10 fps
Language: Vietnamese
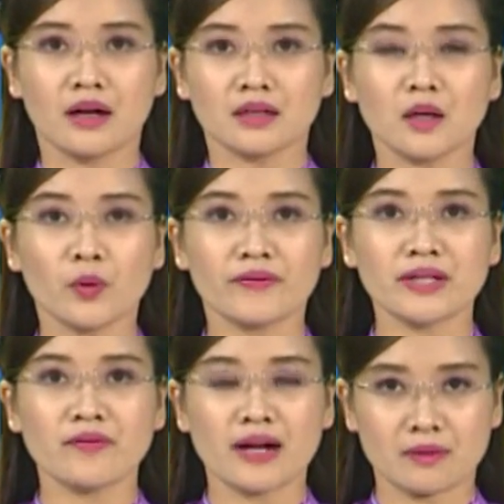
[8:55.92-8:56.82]
Thưa quý vị
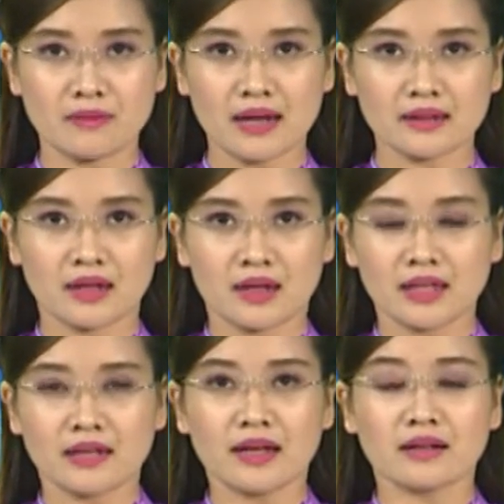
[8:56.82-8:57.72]
và các bạn,
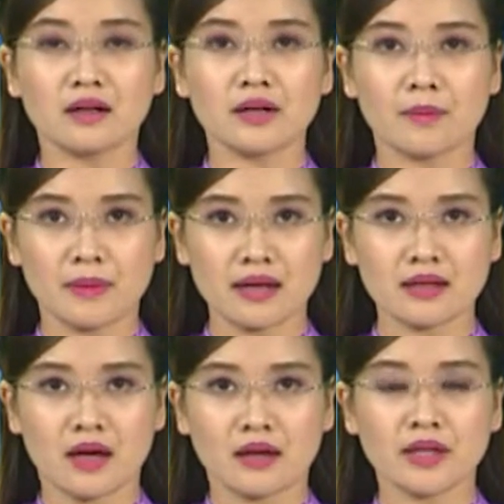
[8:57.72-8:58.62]
tính đến thời điểm này,
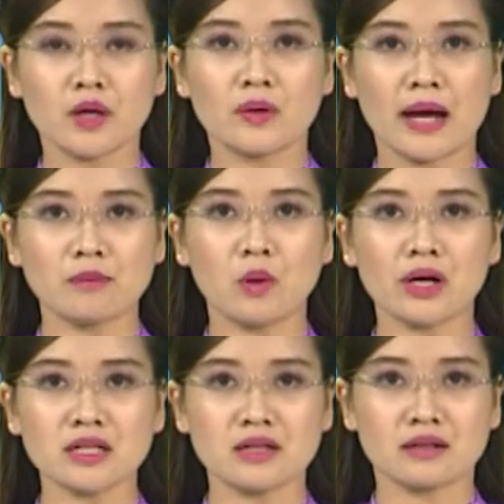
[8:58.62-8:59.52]
nhiều đảng bộ cơ
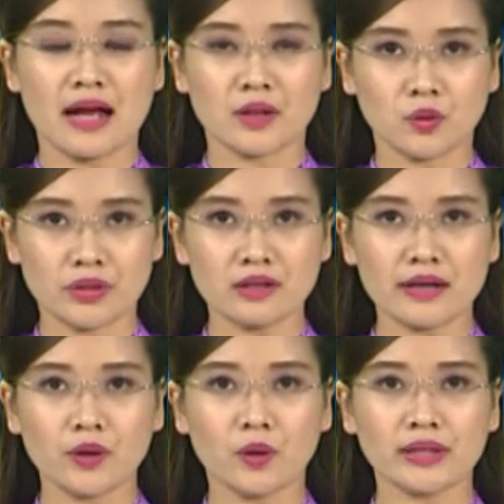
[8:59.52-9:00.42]
sở đã tổ chức đại
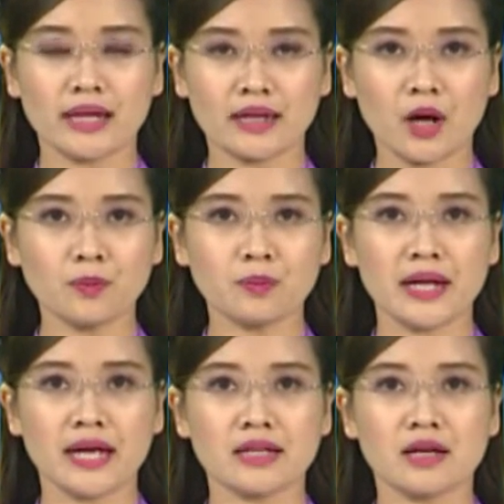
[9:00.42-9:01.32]
hội thành công
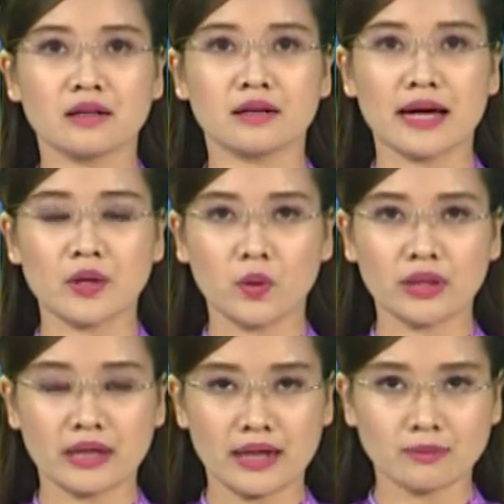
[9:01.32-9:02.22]
để tiến tới đại hội
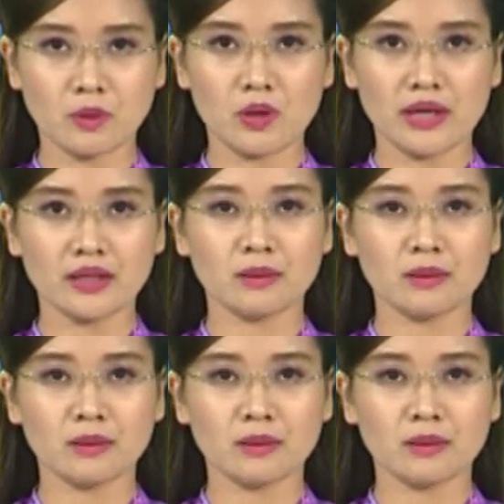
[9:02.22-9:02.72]
tỉnh đảng bộ lần thứ